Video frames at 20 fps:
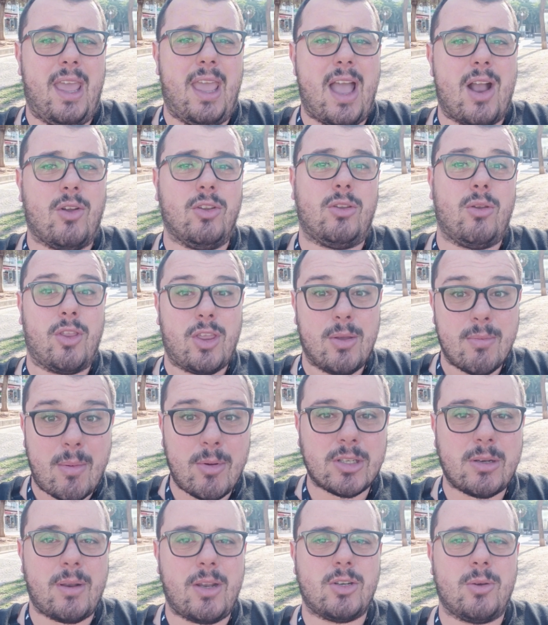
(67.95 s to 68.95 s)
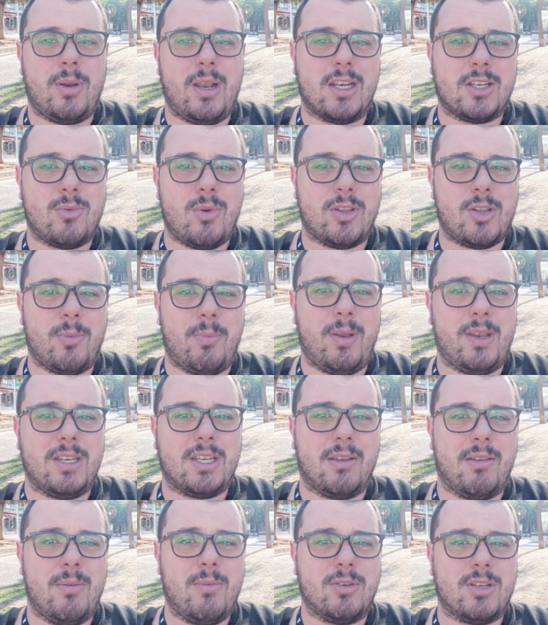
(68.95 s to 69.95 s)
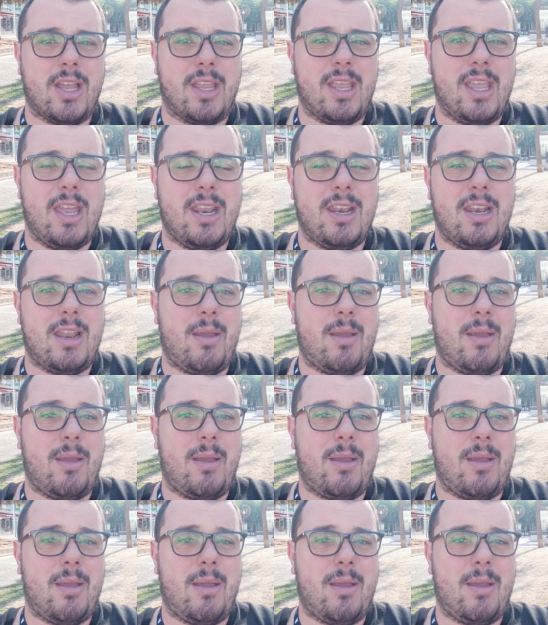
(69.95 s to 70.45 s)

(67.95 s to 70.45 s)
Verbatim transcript: a continuación vamos vamos hablar sobre las cuatro pelis que vimos ayer.